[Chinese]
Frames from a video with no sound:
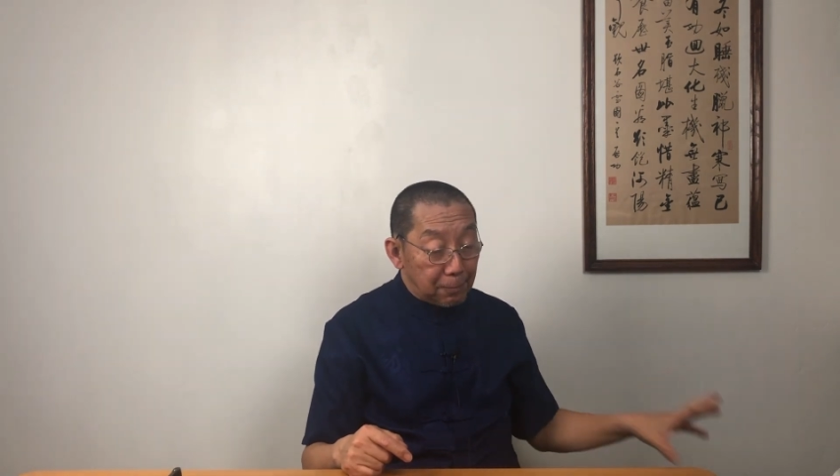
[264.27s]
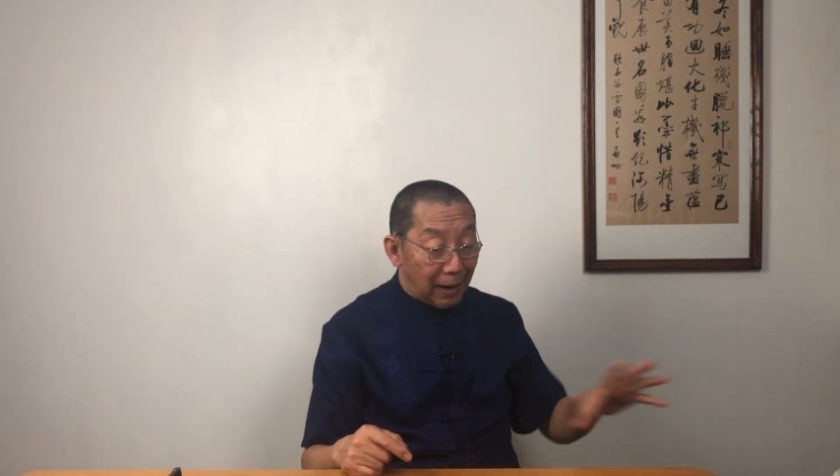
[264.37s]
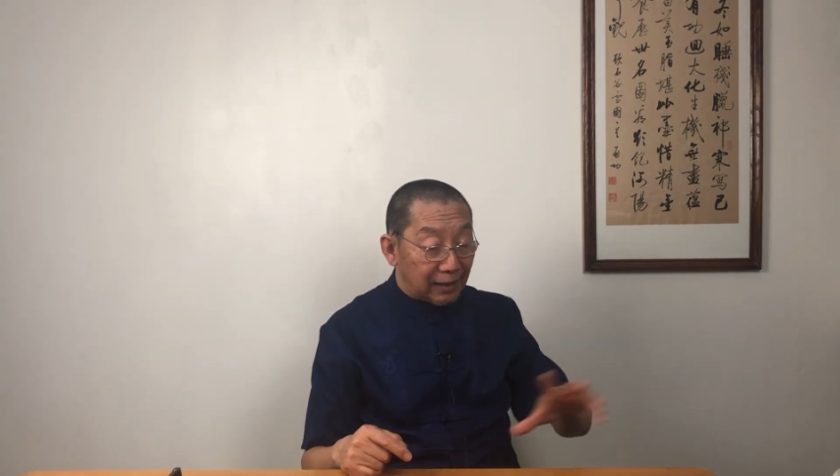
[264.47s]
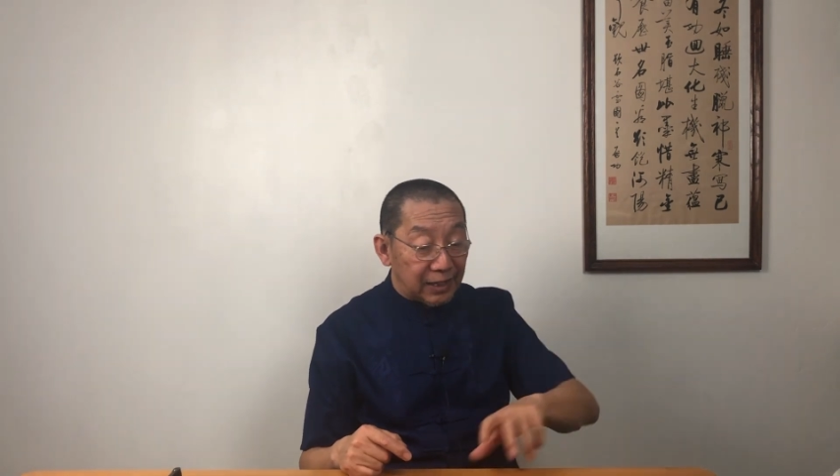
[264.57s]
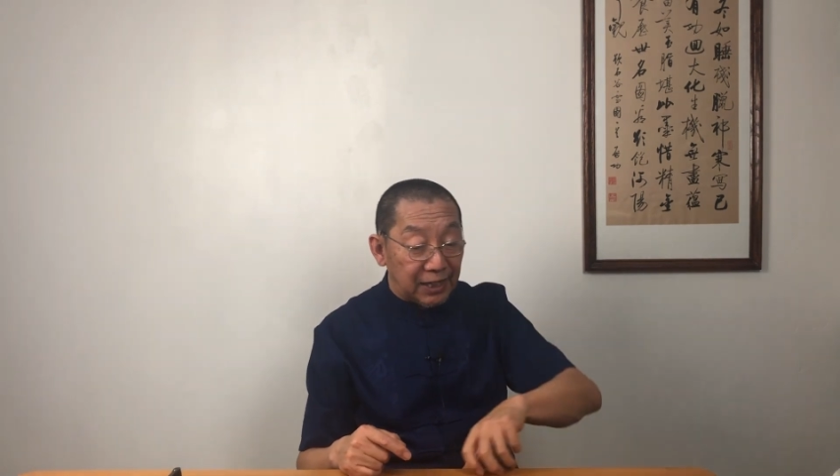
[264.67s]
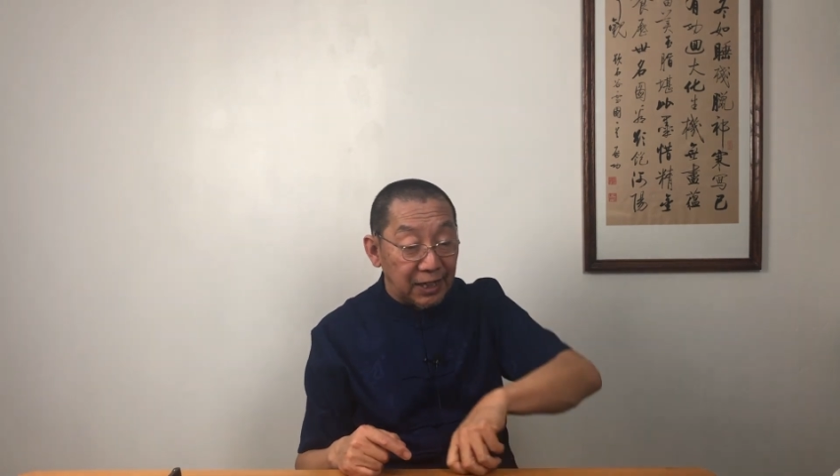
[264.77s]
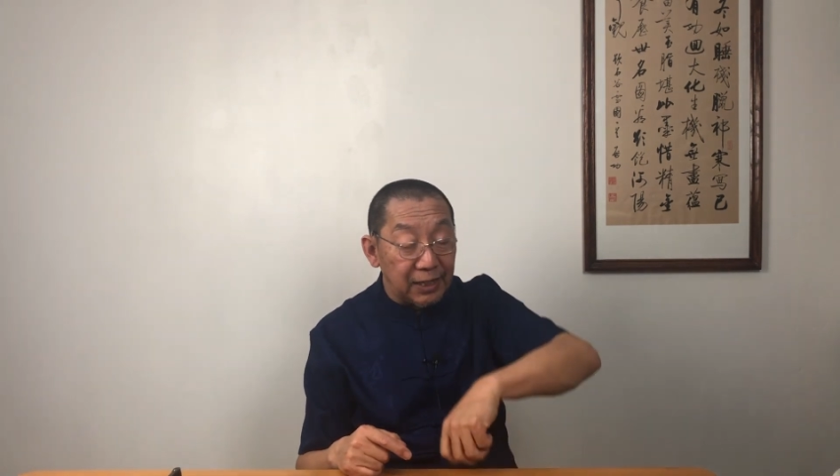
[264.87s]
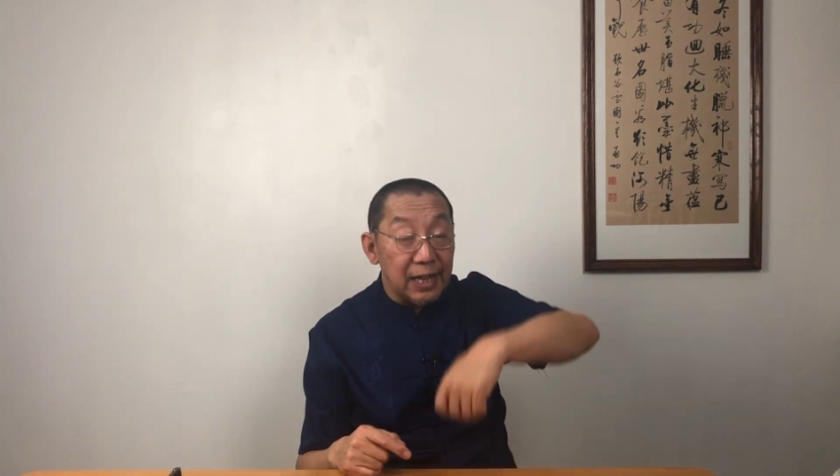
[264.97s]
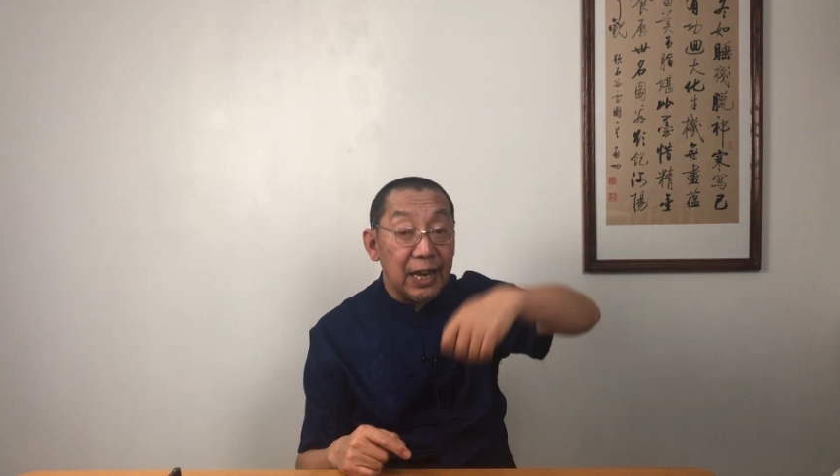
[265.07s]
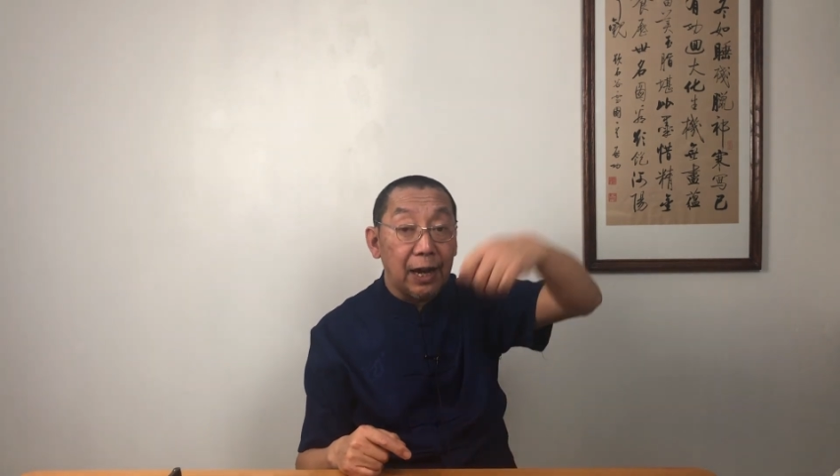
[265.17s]
把这席
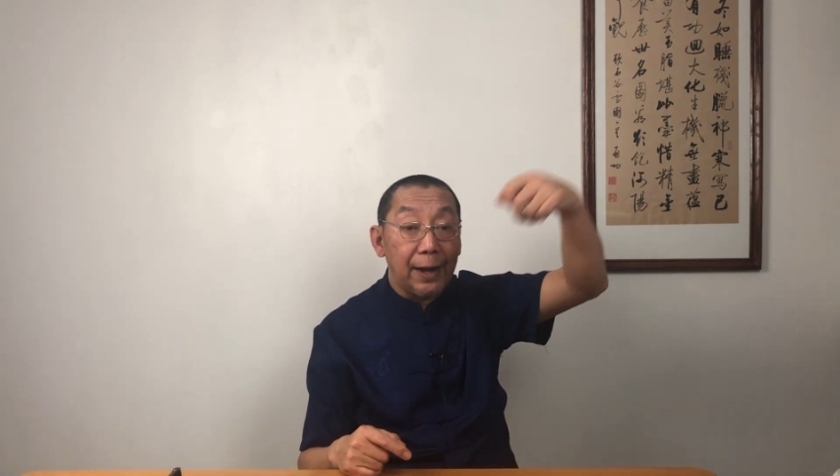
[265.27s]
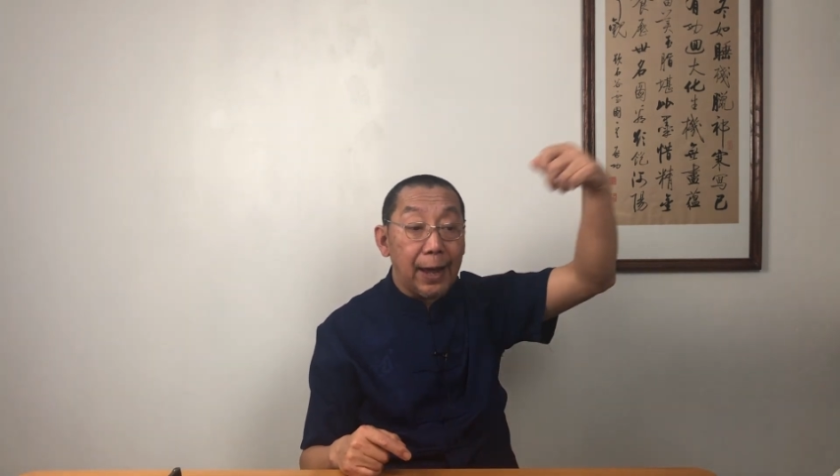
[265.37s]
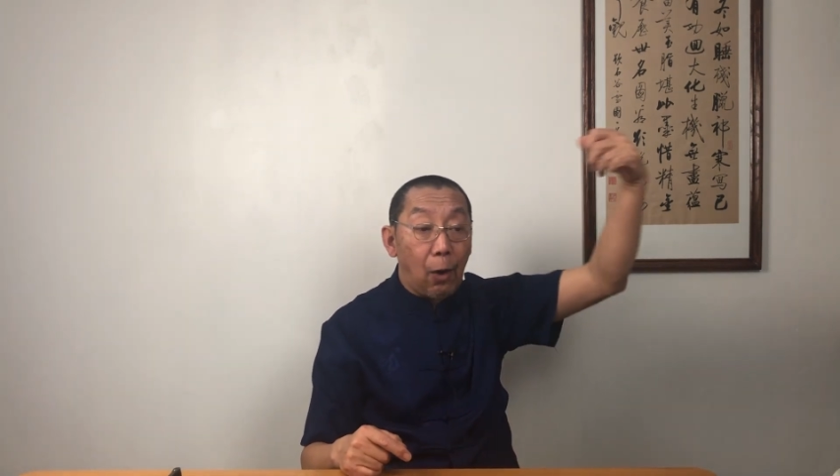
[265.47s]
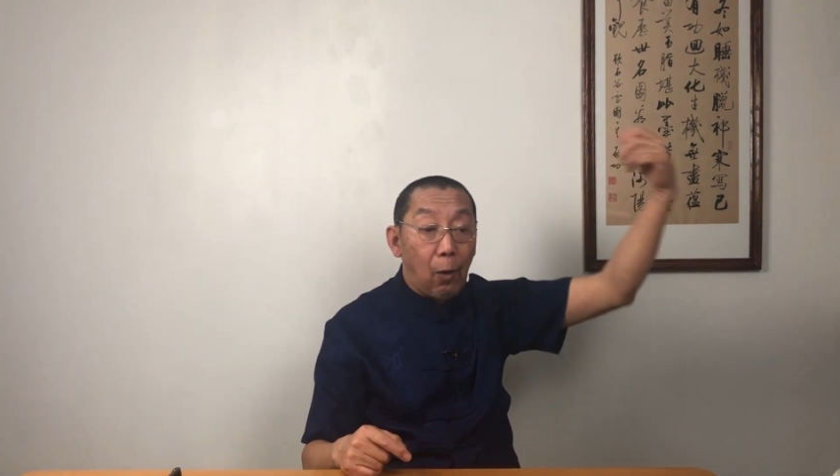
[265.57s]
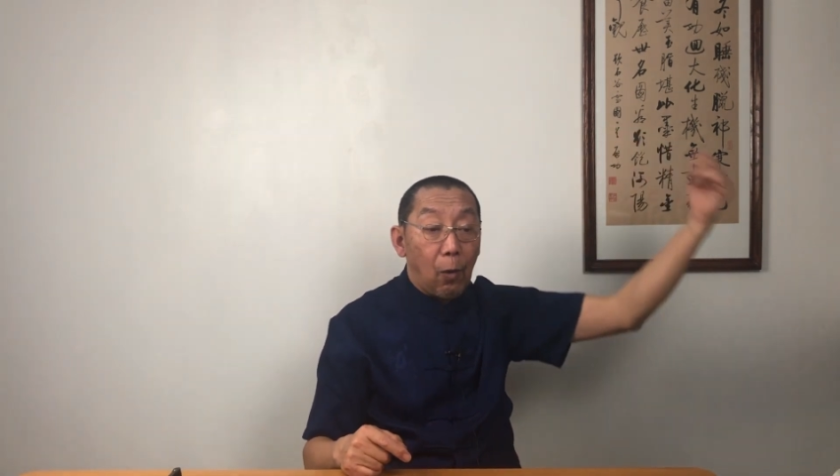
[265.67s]
子一撩，